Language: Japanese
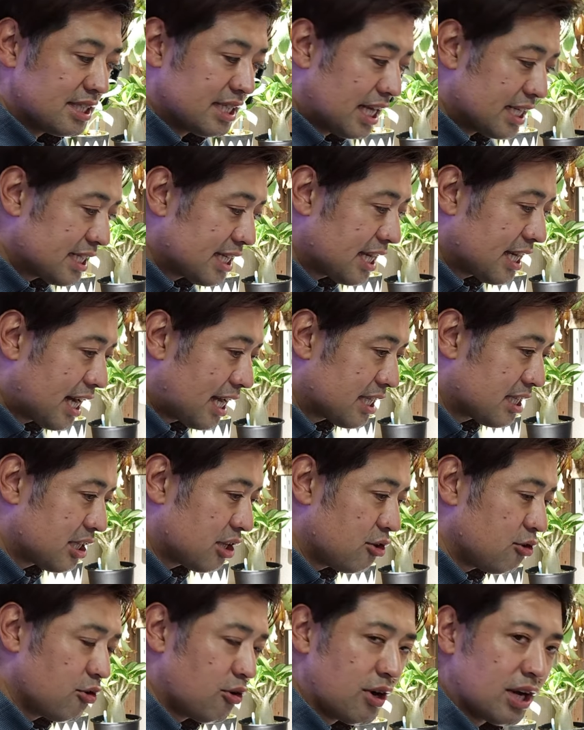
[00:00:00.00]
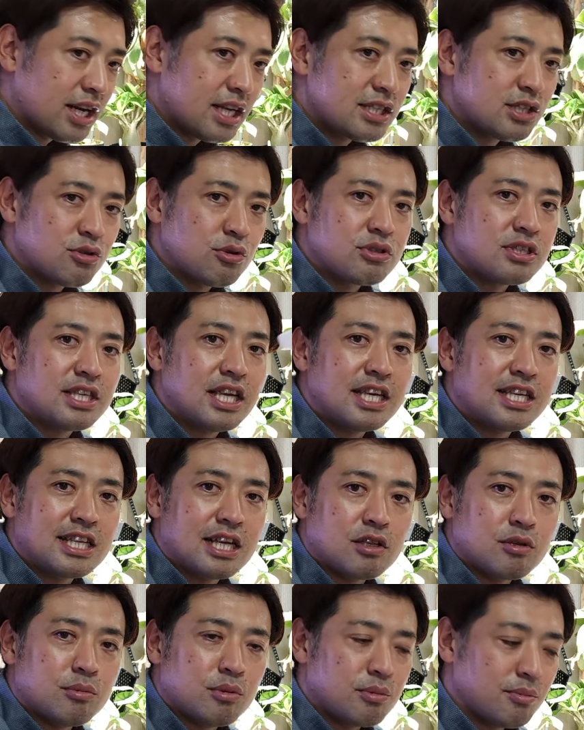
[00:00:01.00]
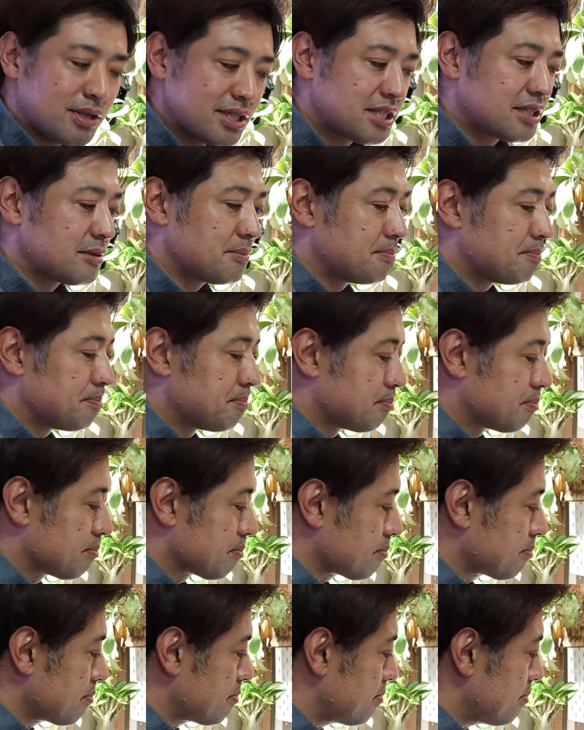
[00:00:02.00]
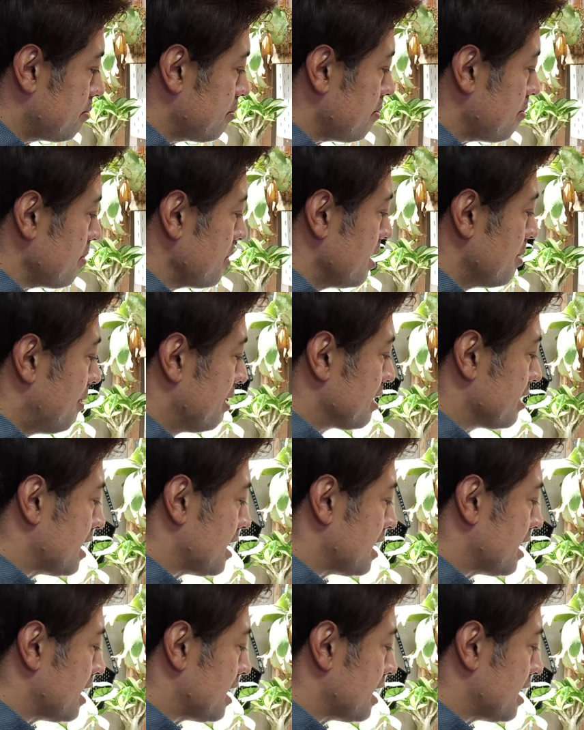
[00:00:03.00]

なぜかっていうお話をしていきたいと思います。まず